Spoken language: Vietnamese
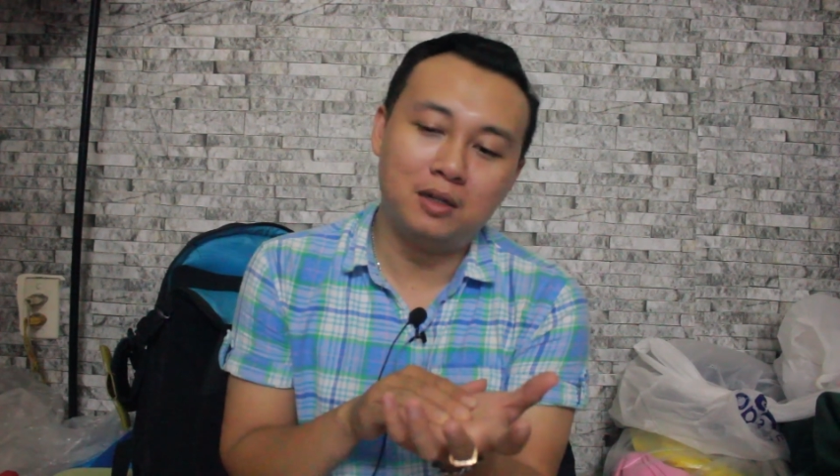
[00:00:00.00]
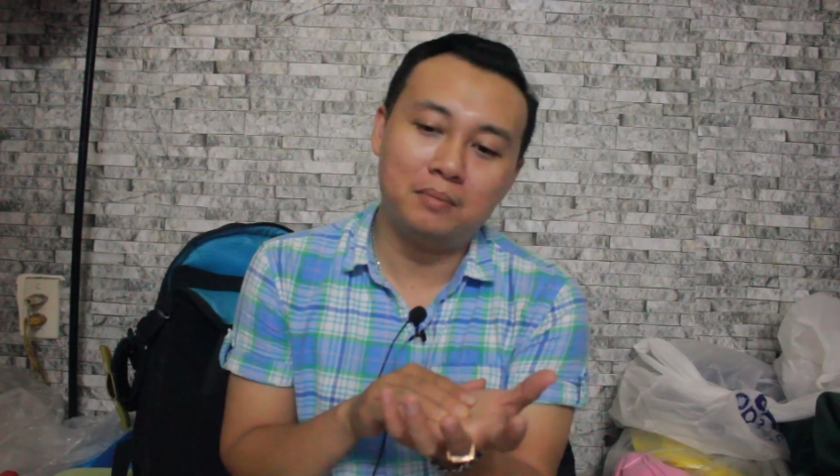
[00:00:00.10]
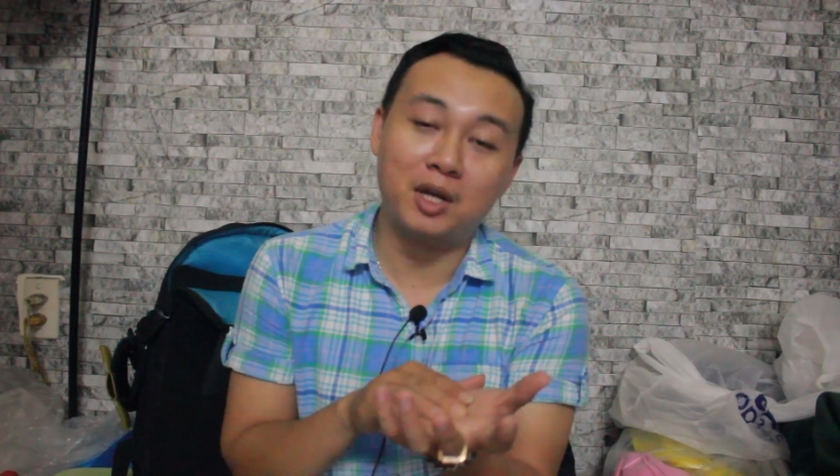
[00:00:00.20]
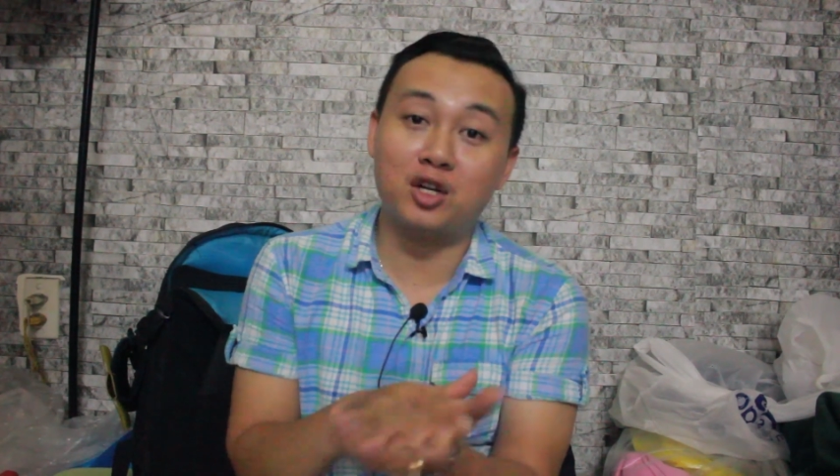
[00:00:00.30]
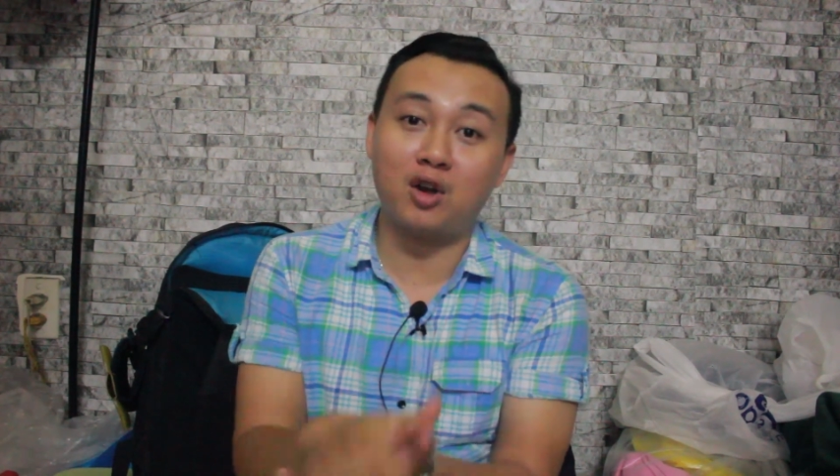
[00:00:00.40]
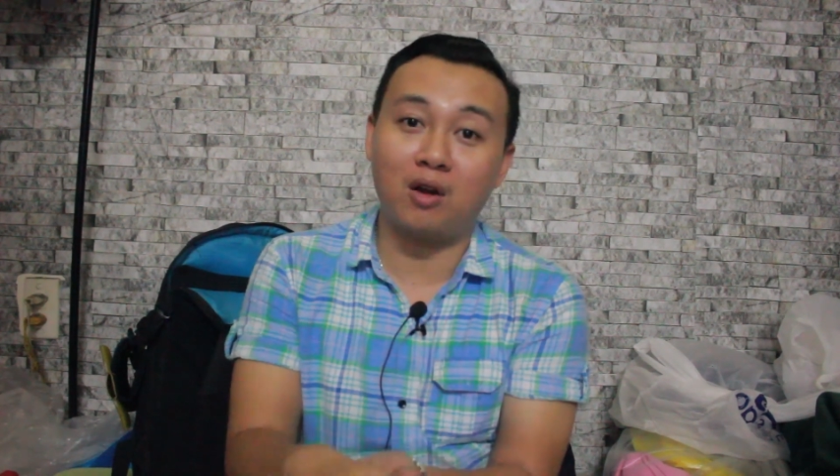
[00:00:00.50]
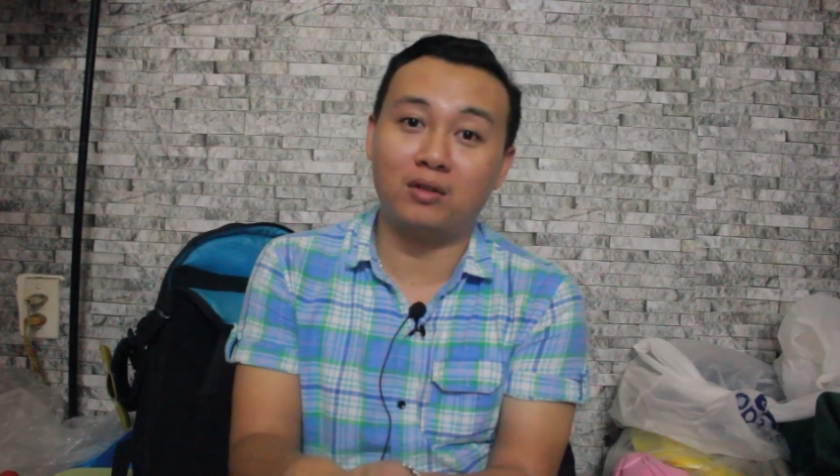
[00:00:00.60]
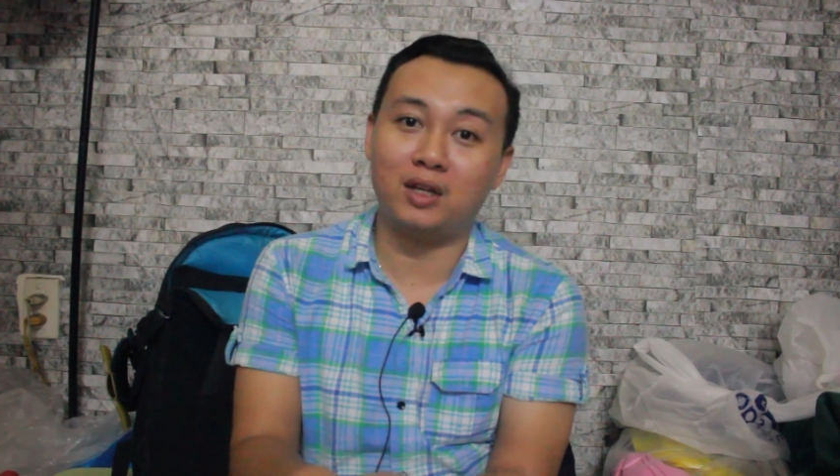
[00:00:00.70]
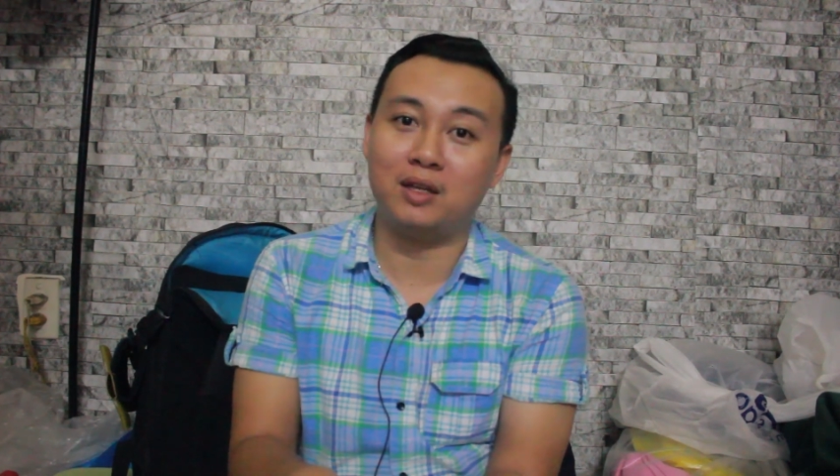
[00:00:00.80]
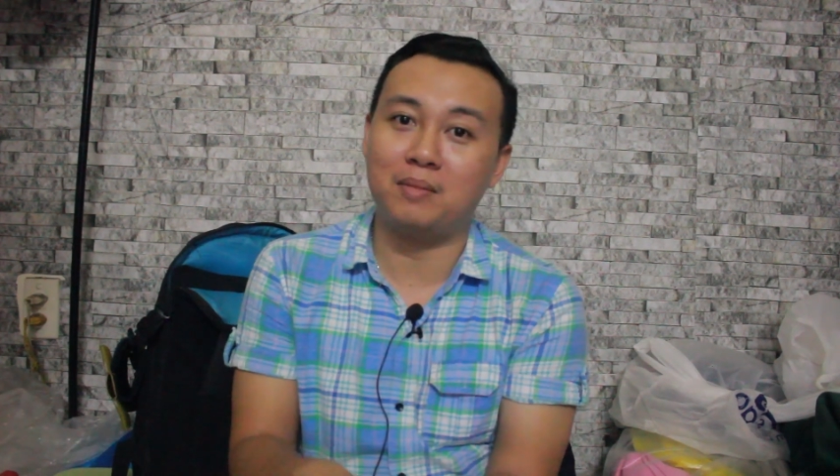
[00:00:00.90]

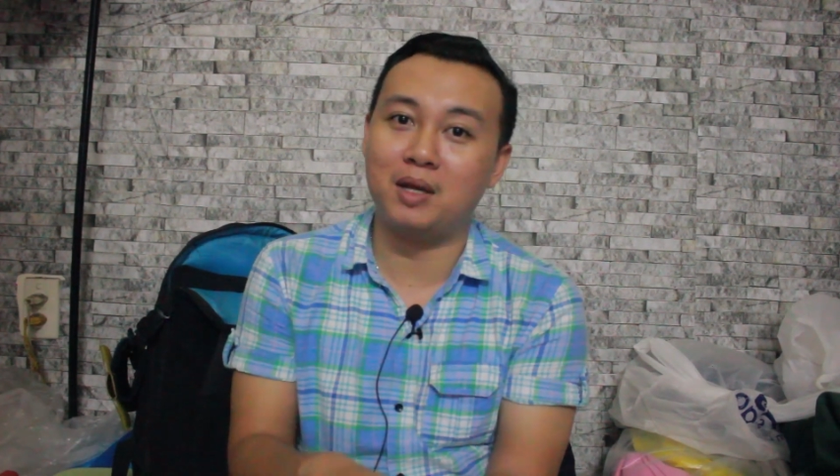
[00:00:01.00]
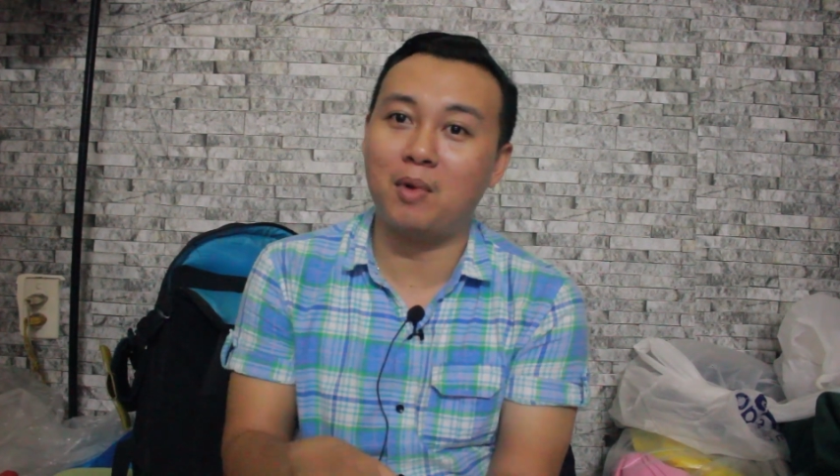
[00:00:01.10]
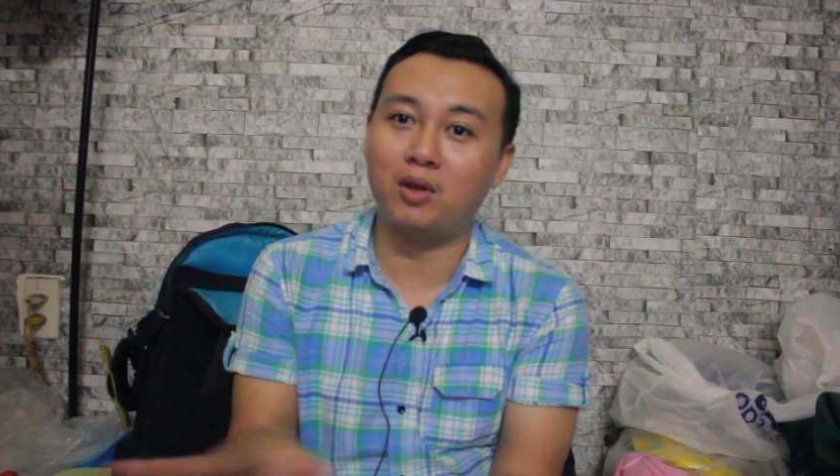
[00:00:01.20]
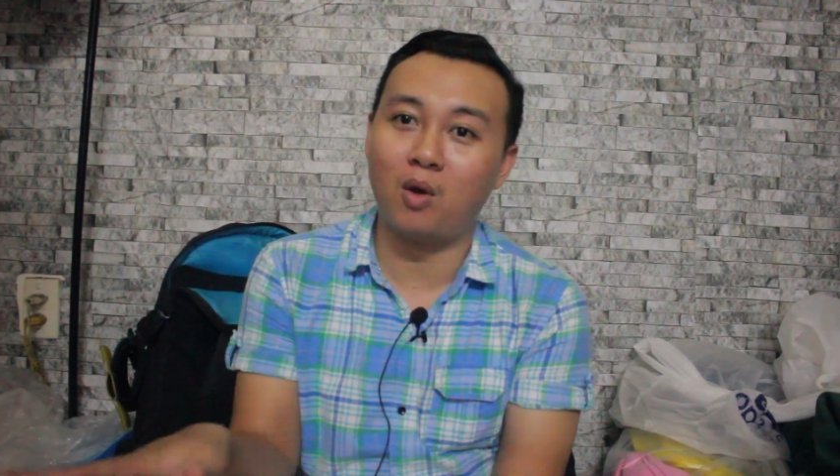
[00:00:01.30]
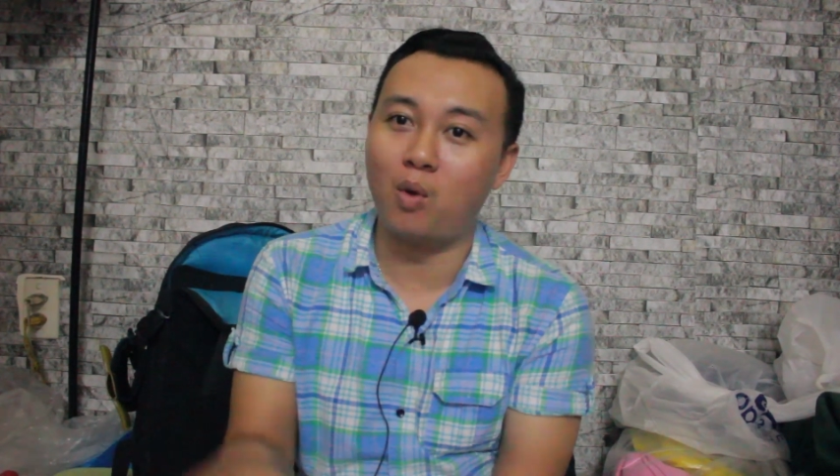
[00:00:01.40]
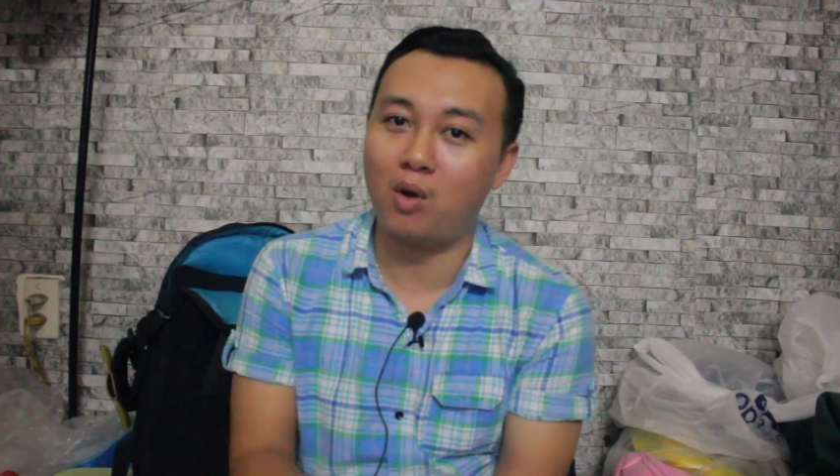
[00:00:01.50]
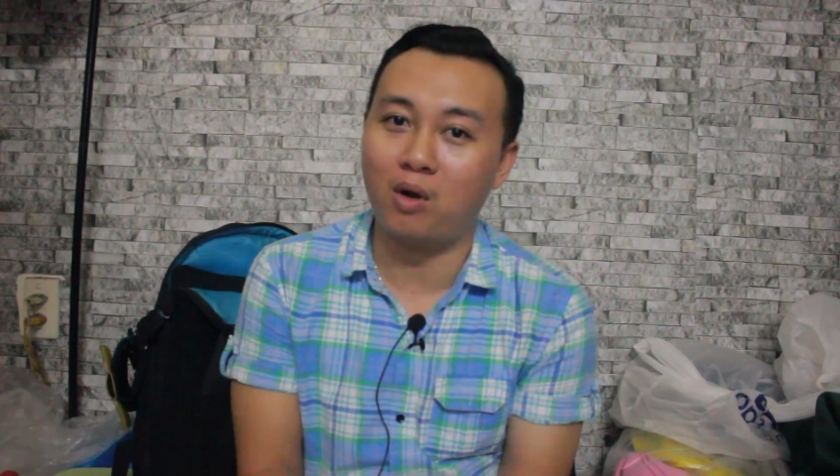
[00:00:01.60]
Megatron thì bị bỏ tù,